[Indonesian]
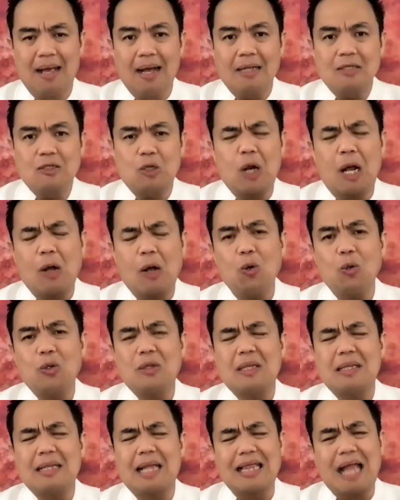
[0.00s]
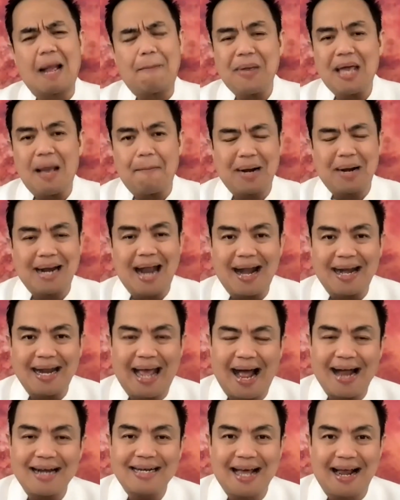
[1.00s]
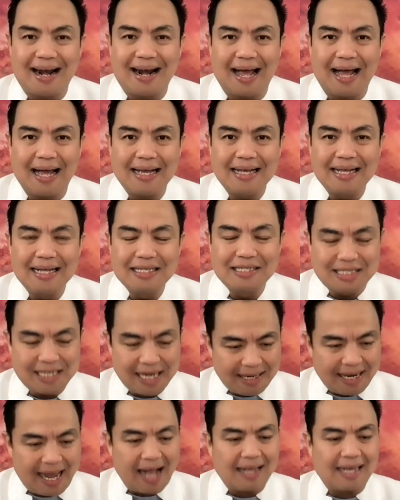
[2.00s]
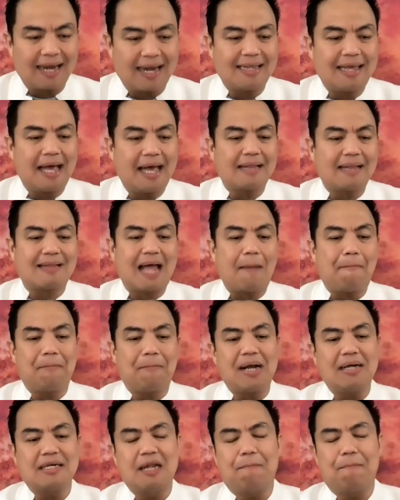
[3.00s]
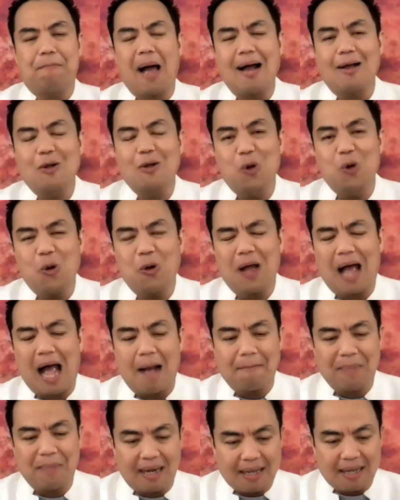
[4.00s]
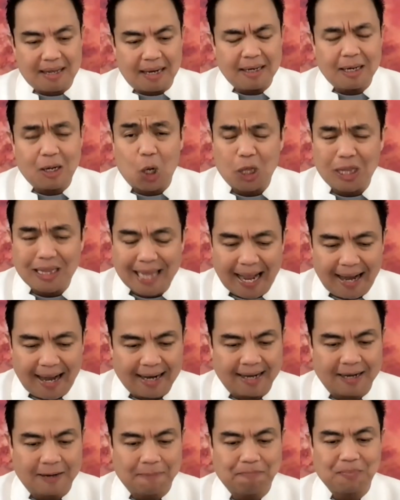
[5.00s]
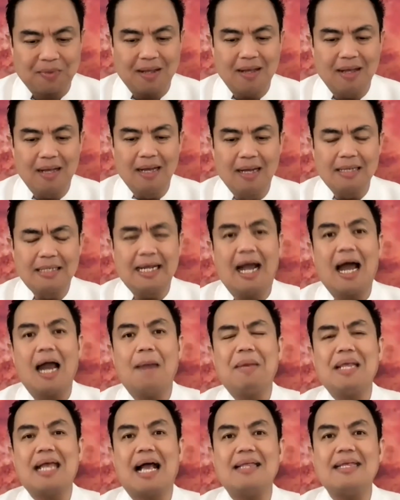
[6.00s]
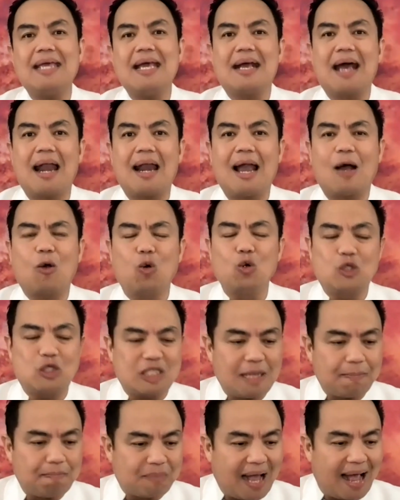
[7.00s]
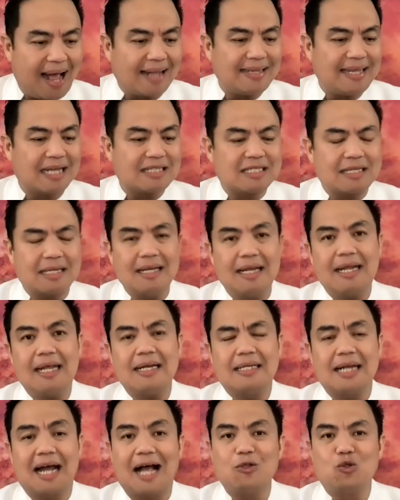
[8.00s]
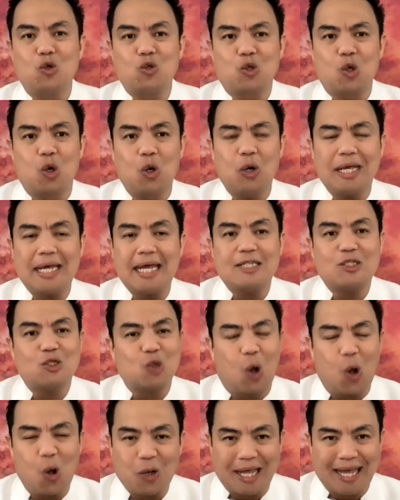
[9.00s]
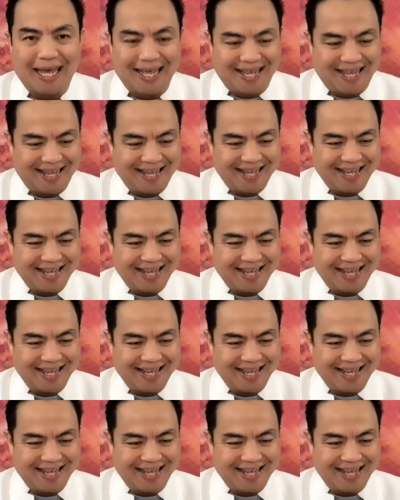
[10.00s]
saudaraku tetapi yang menarik adalah Jane akhirnya tampil di panggung American Got Talent dengan menyanyikan lagu ciptaannya sendiri dengan judul It's Okay.